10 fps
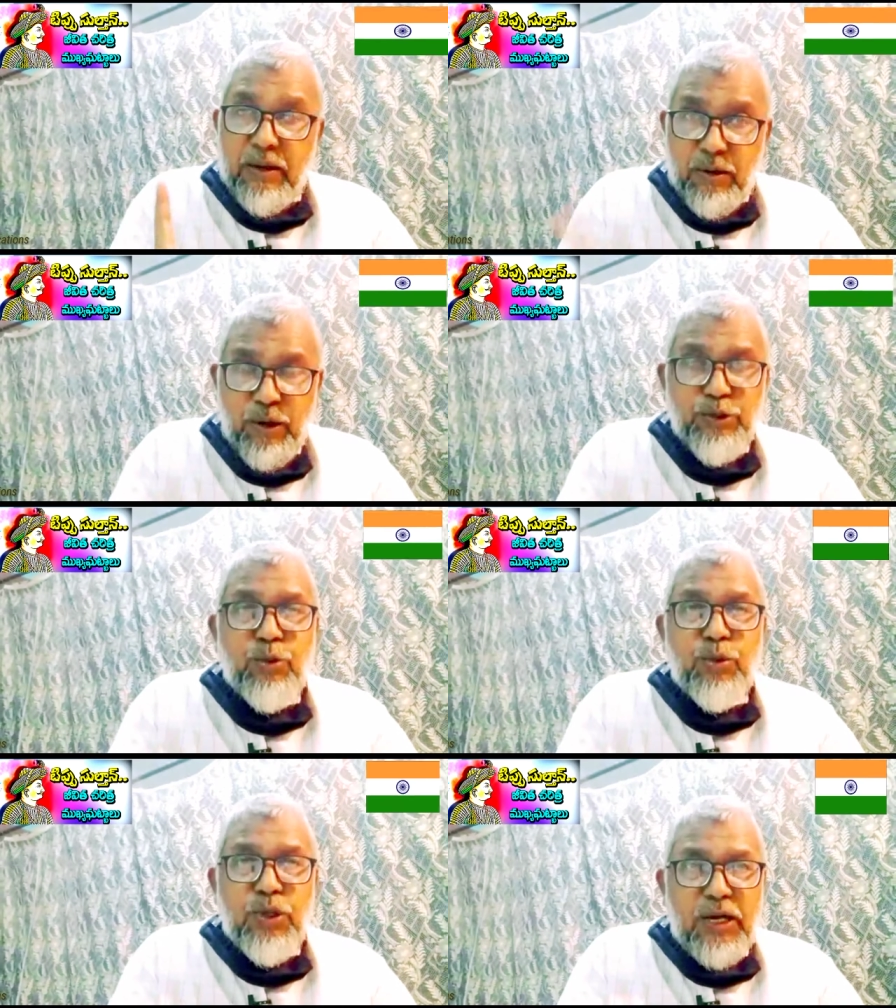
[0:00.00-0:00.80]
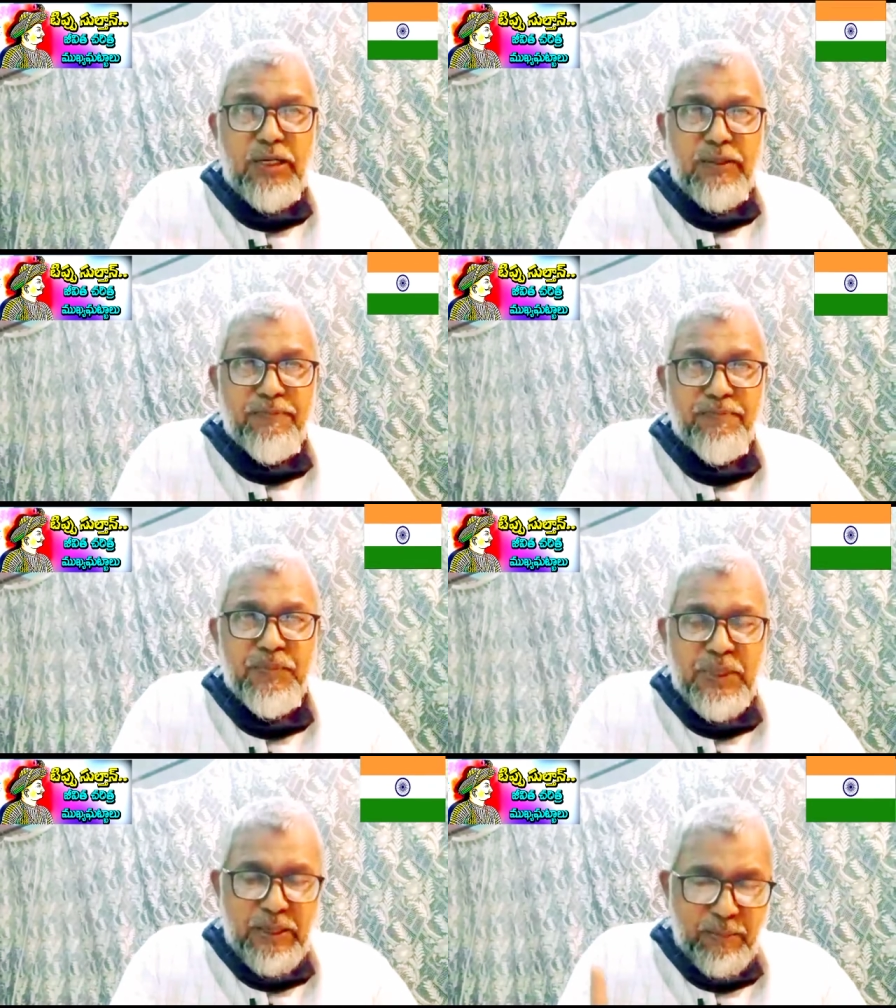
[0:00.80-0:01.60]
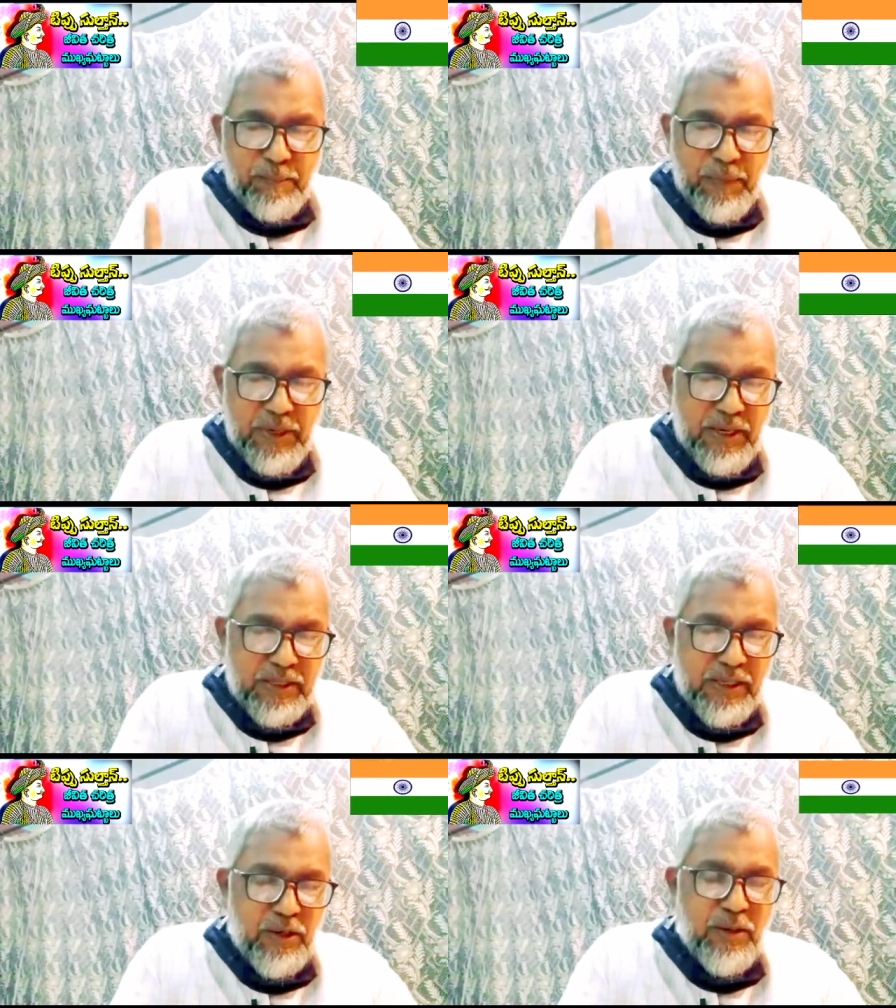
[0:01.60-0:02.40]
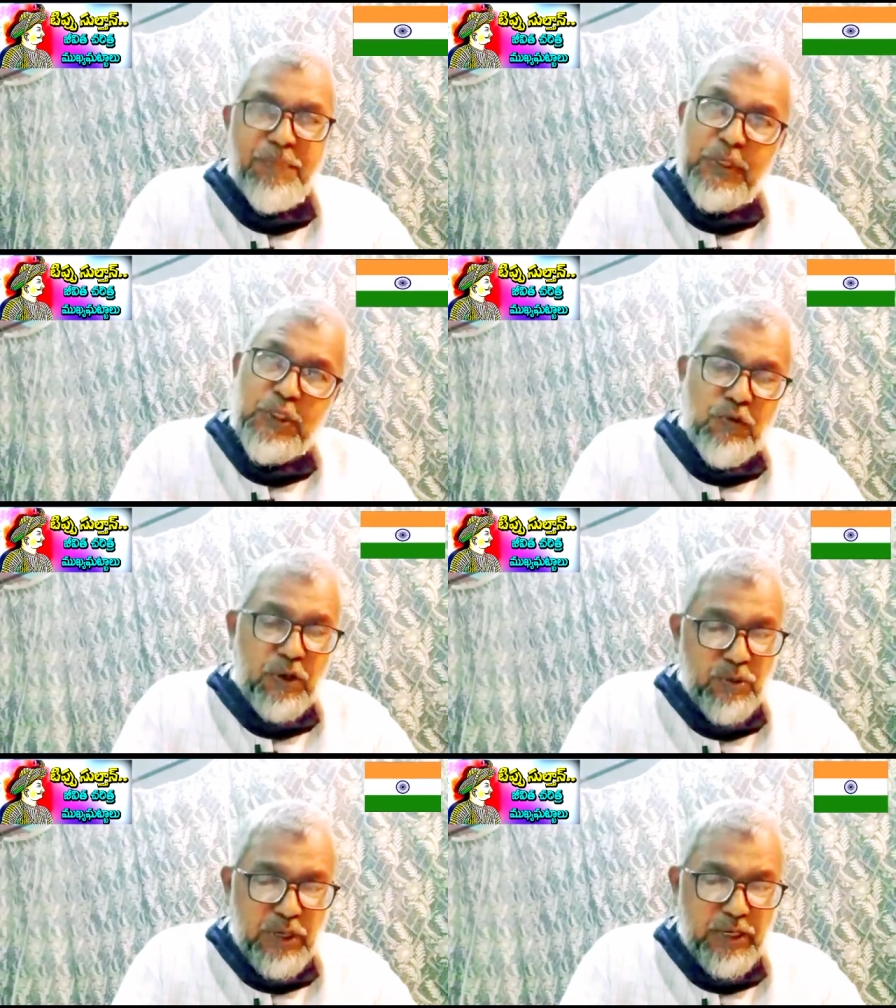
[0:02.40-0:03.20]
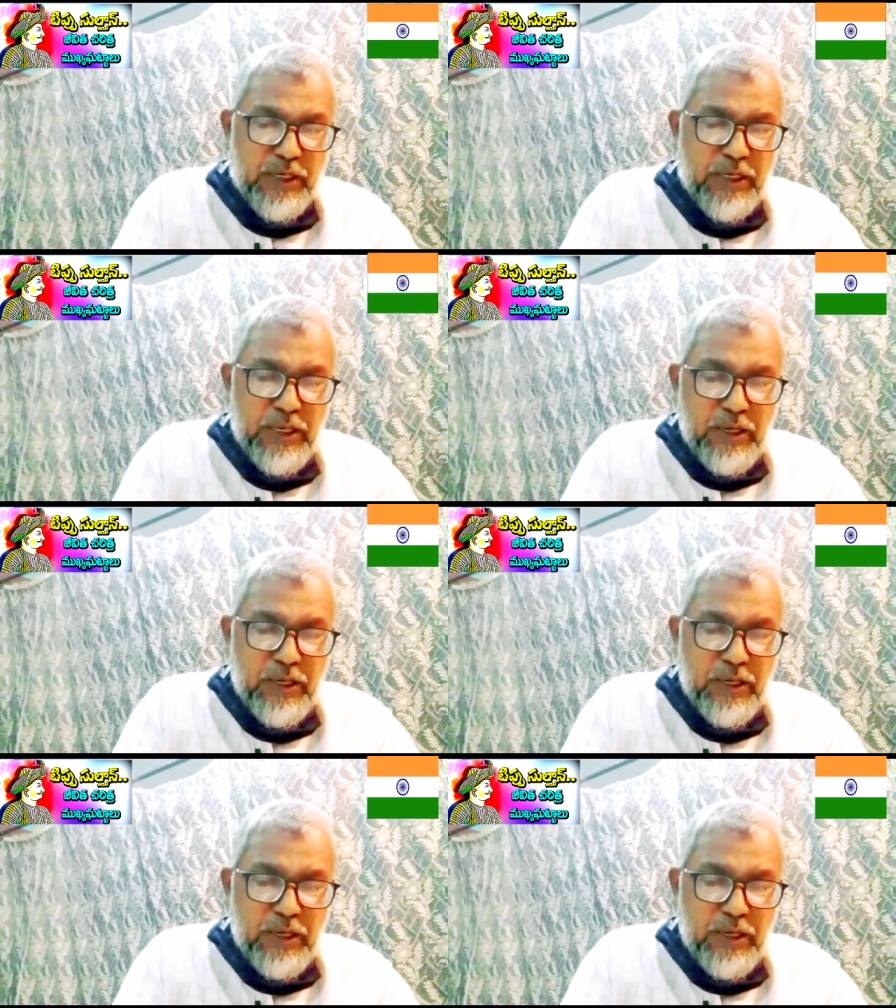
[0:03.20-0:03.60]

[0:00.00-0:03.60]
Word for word: రాజులు కానీ మరాఠాల పీష్వాలు కానీ